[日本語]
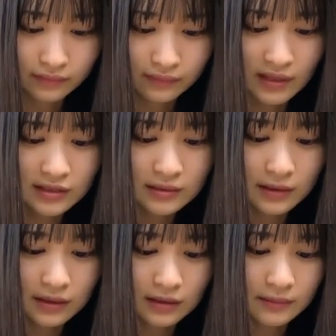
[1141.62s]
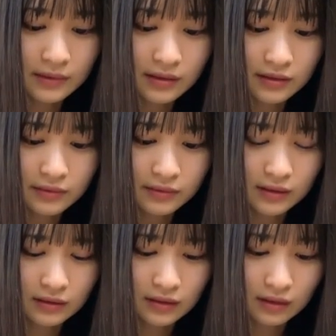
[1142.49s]
なすびが食べれるように
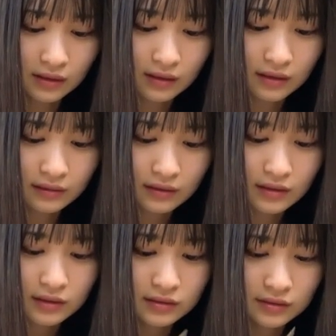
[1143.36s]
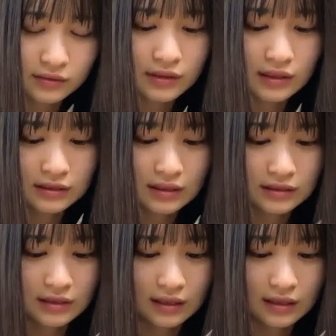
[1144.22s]
なったからすっごい夏野
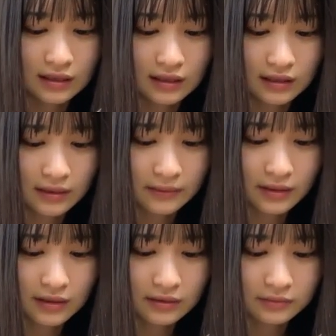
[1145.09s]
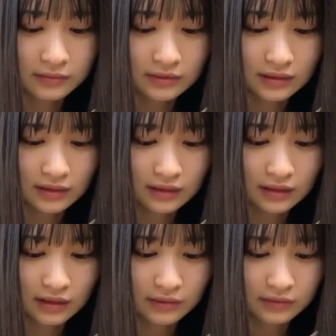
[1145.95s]
菜カレーが食べたいと思ってたんだ
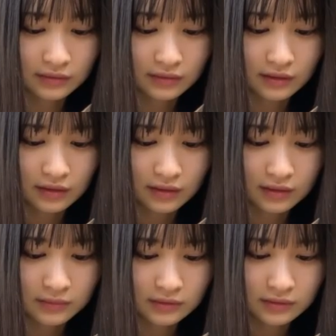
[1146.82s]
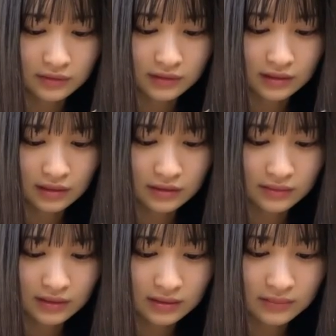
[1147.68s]
けどもうすぐで夏終
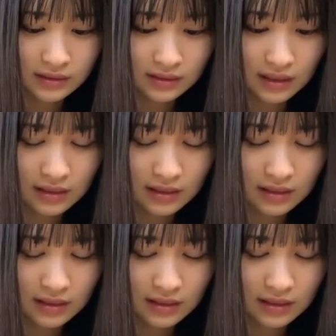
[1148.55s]
わっちまぜ